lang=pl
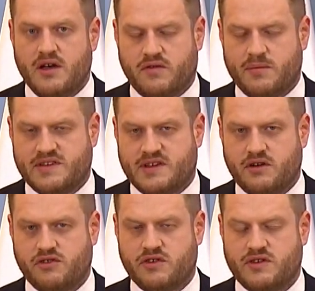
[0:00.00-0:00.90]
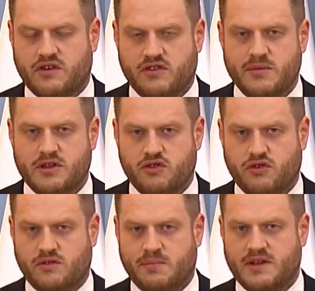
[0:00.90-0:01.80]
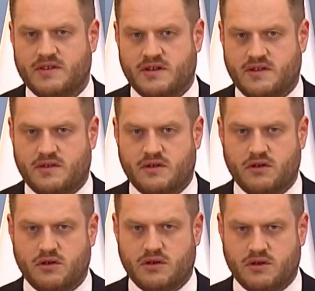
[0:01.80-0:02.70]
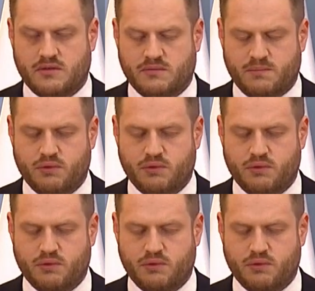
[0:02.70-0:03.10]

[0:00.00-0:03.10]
wobec tego, że dostarczymy 1500 y,